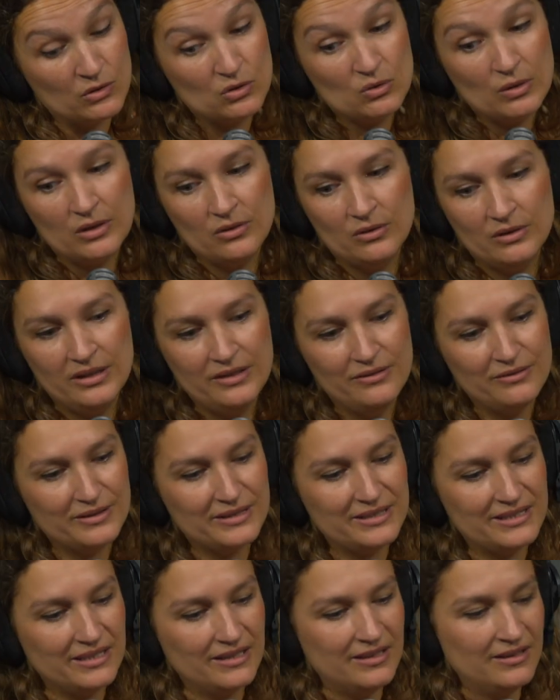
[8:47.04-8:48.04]
soi, le livre,
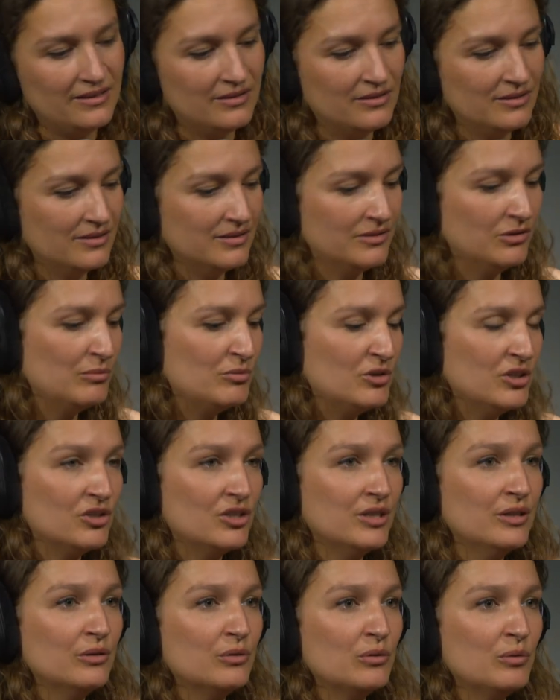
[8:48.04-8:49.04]
c'est un objet
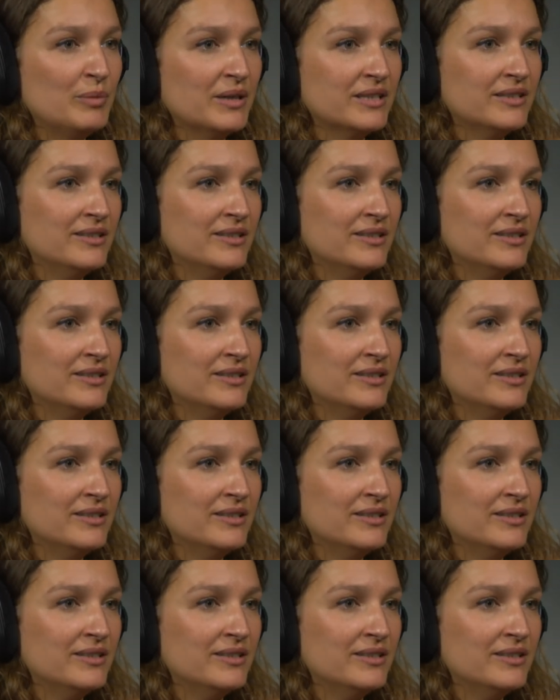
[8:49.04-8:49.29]
généreux par